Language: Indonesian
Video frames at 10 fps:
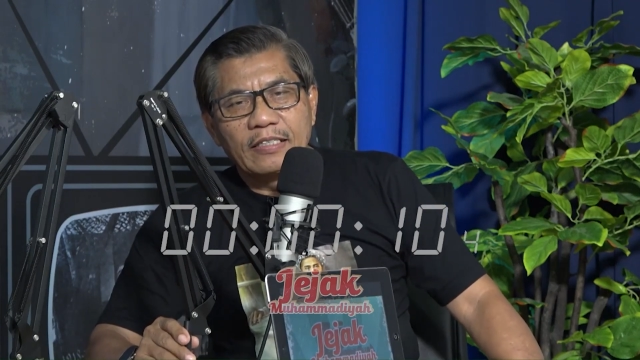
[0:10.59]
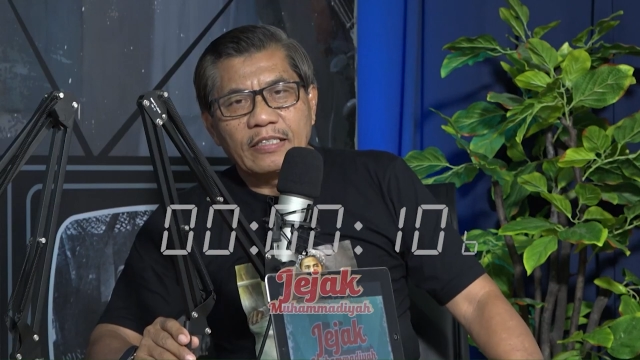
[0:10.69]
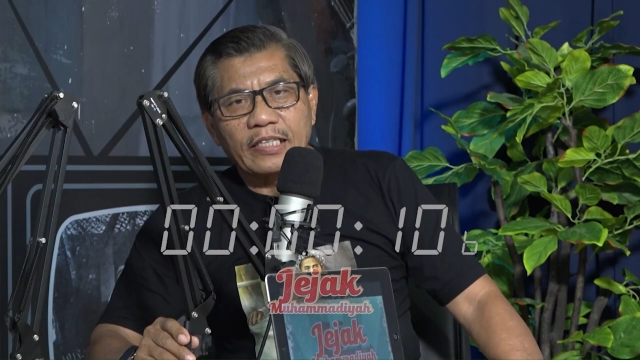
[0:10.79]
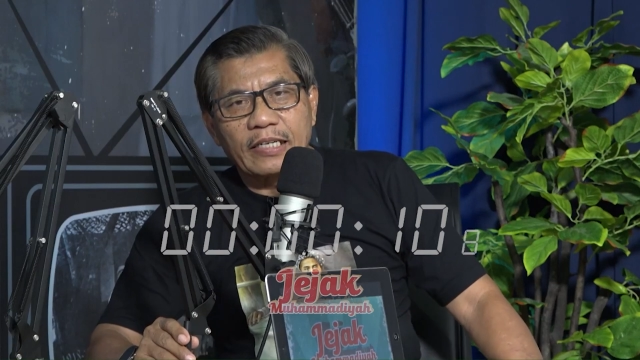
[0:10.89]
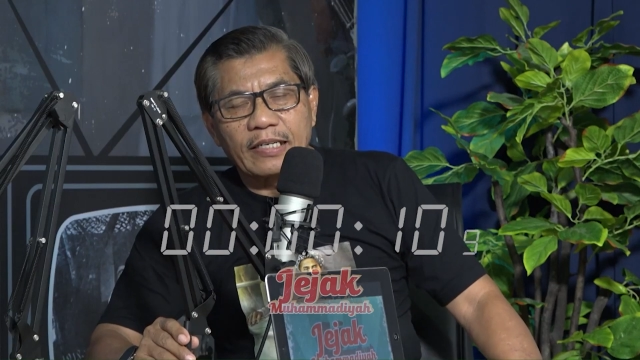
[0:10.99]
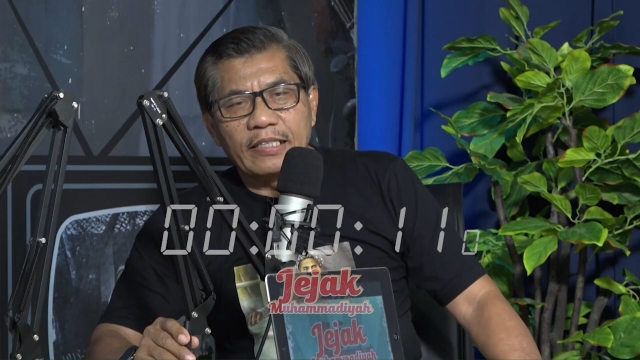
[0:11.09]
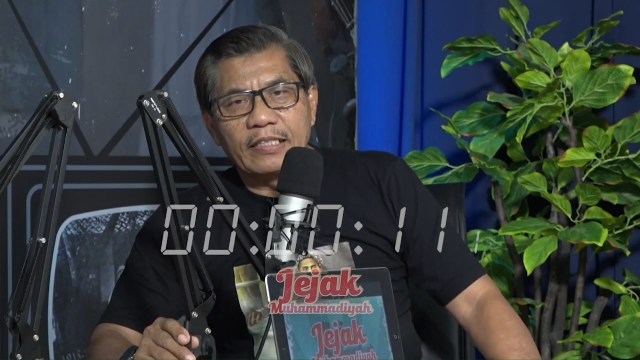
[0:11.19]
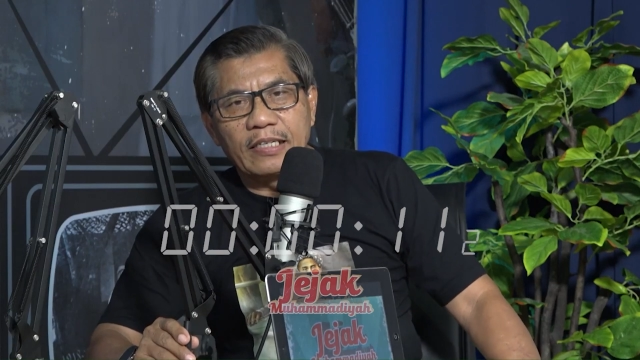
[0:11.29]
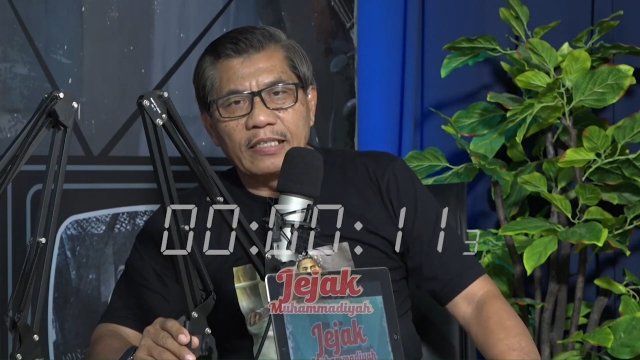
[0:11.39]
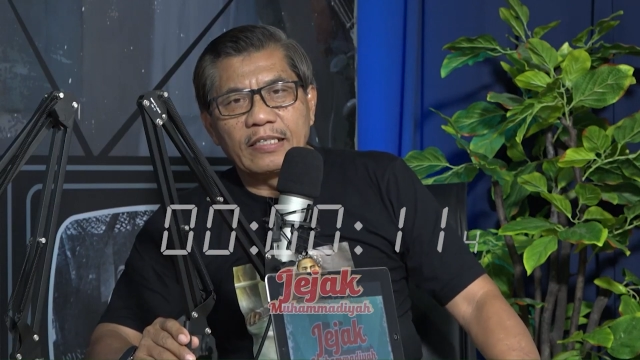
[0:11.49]
Channel
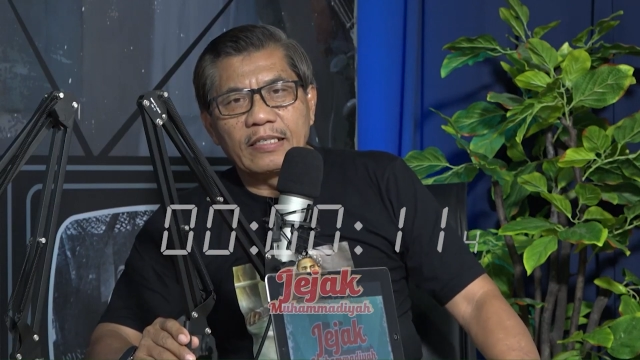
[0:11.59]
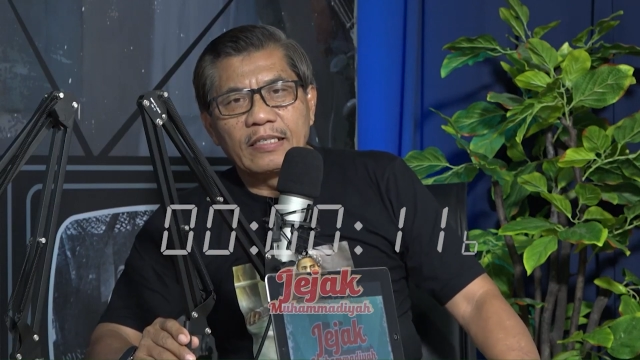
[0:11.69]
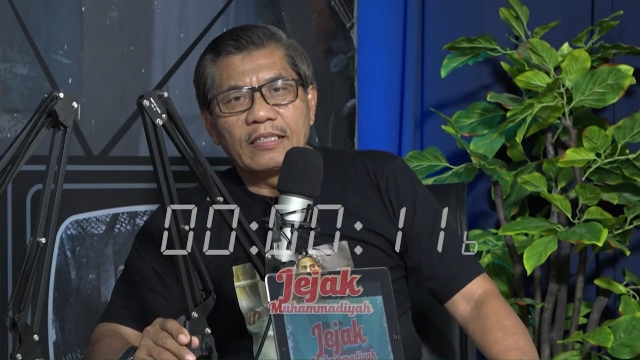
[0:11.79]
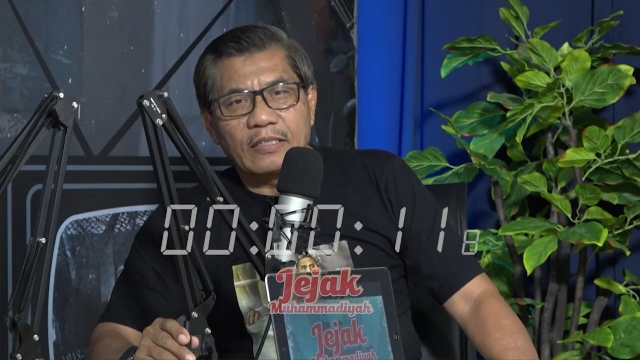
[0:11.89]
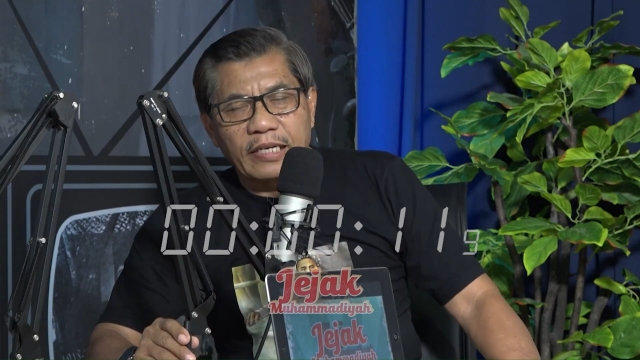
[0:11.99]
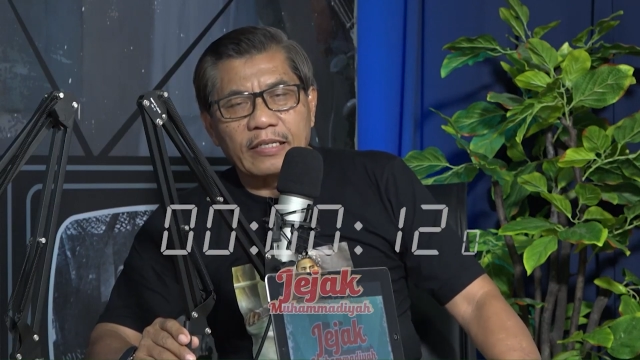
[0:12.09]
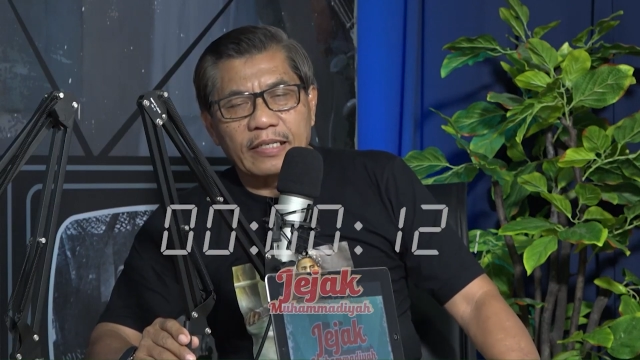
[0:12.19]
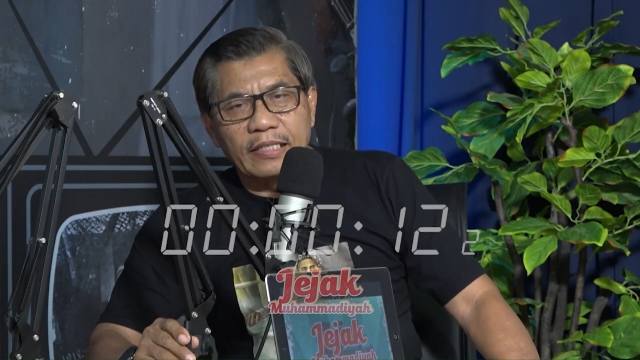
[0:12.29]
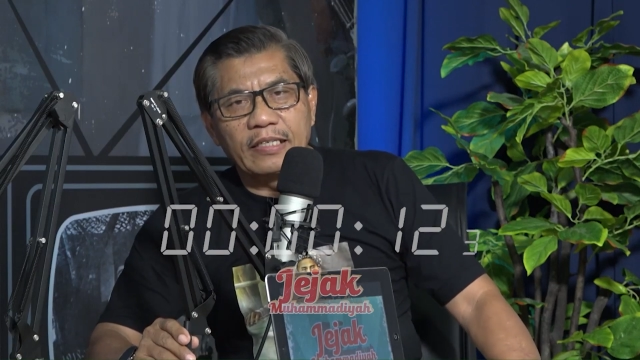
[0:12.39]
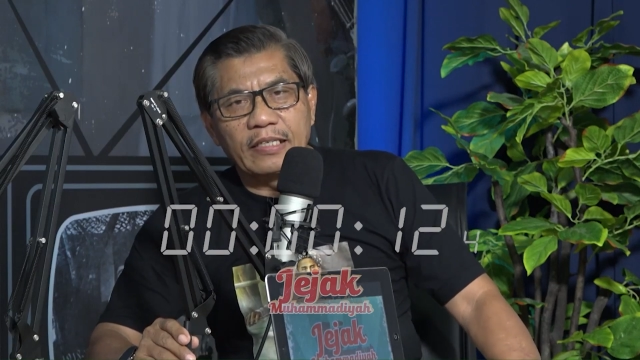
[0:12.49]
ingin
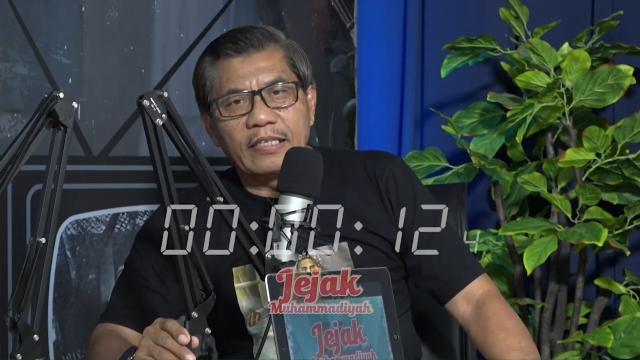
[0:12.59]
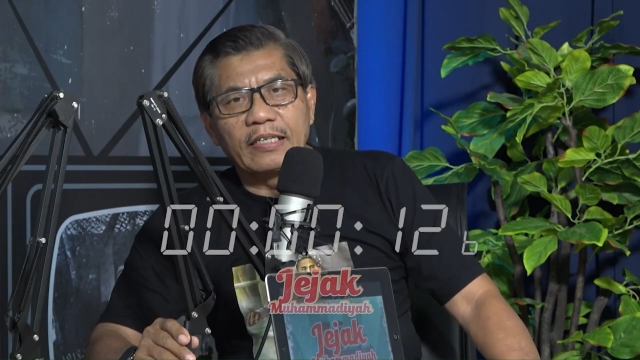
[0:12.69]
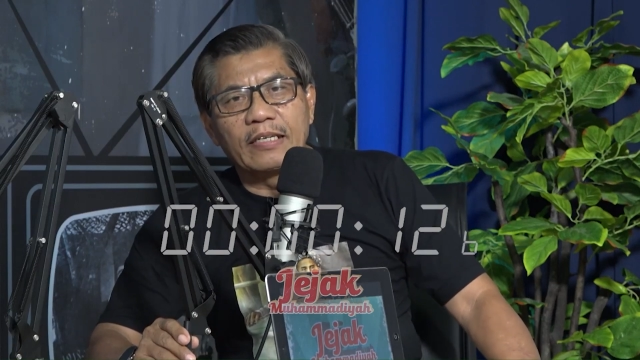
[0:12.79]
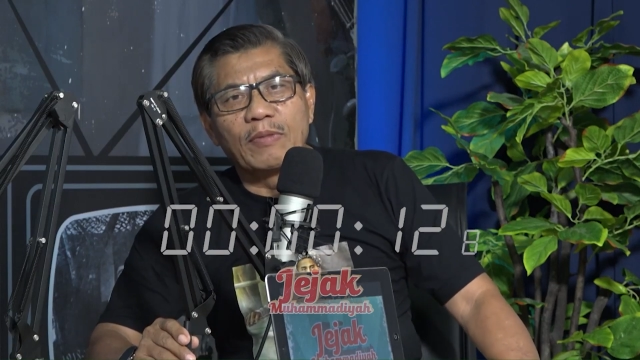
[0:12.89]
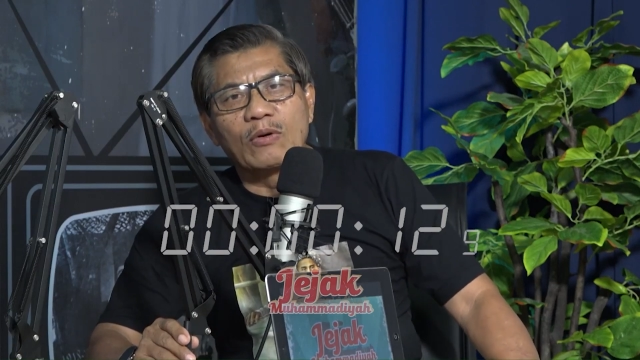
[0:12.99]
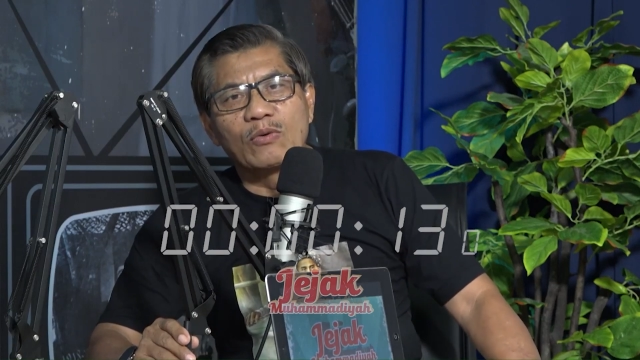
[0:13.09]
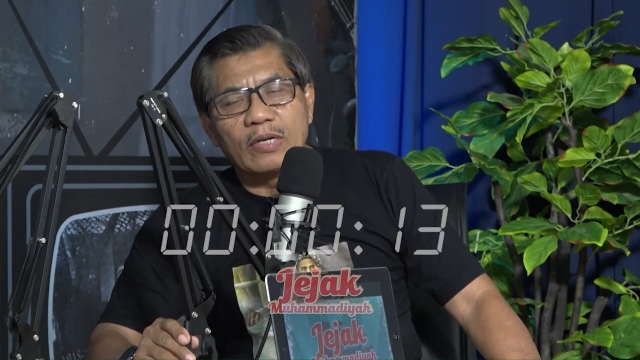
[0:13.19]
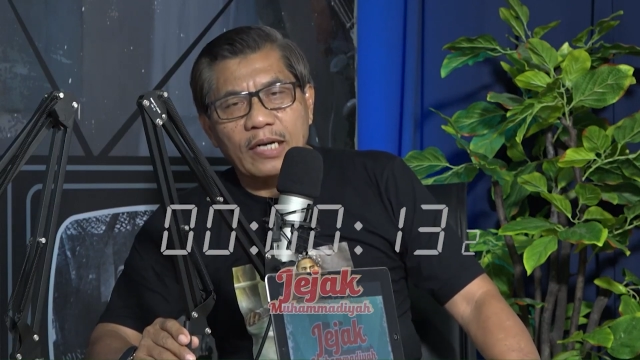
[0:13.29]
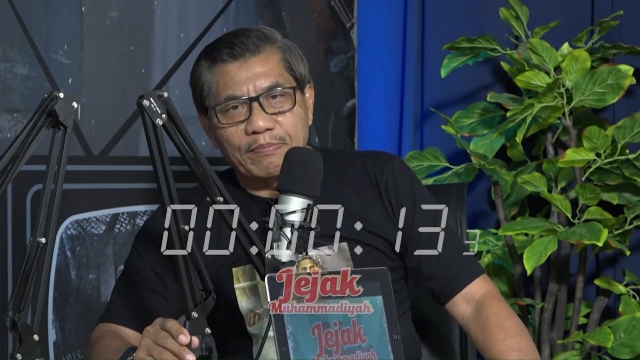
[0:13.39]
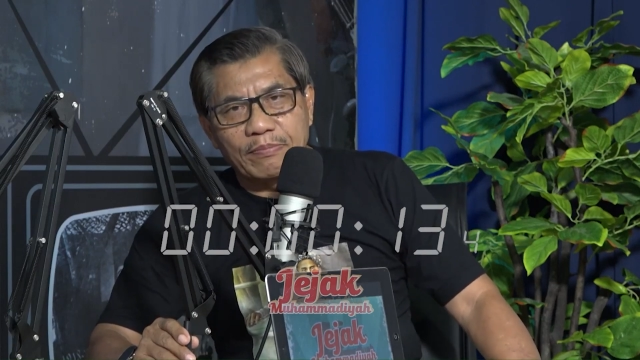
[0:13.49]
channel ini ingin
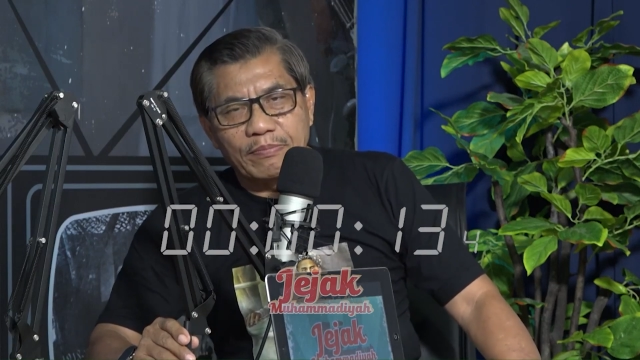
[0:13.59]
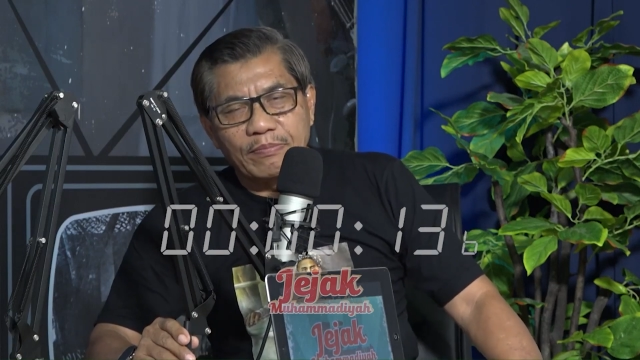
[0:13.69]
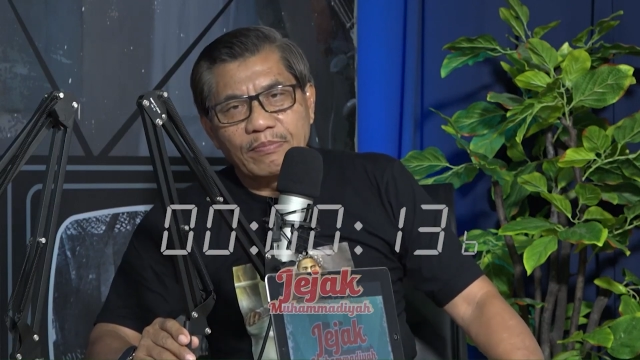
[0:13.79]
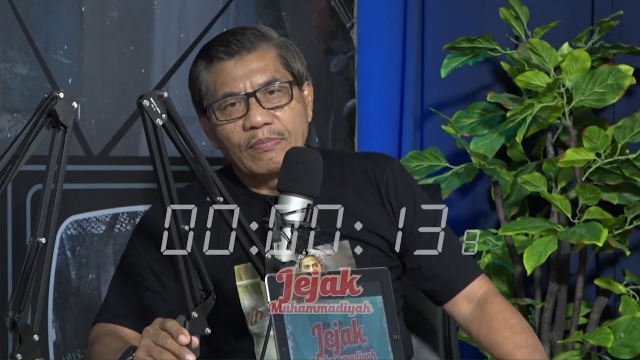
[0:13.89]
mengungkap